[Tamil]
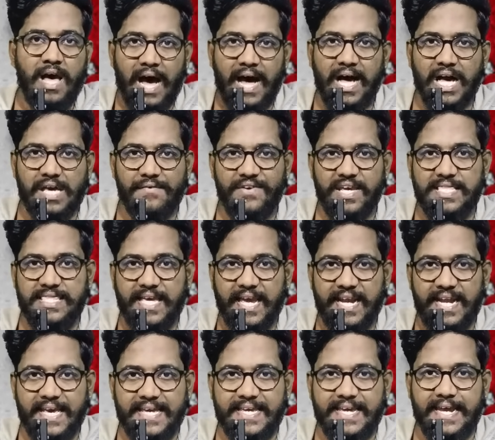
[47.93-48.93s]
ஆகவே இந்த
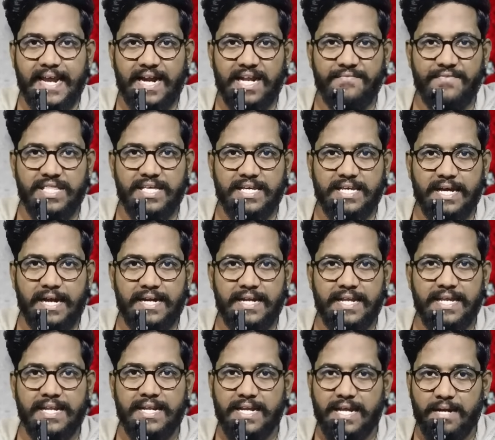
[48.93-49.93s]
இலக்கை
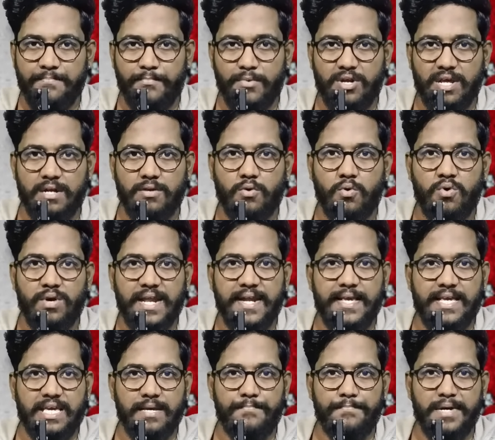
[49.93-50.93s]
அடைவதைக்காண்டி எம்முடன் கூட
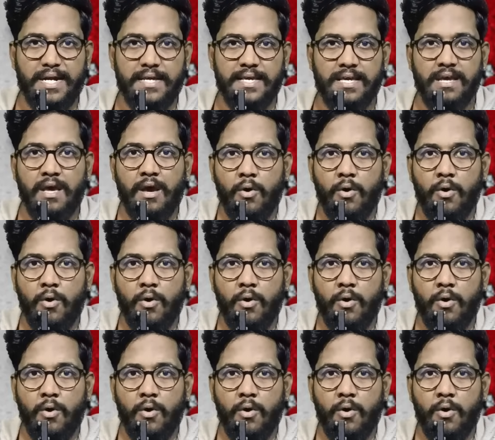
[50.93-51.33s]
நிற்கும்படி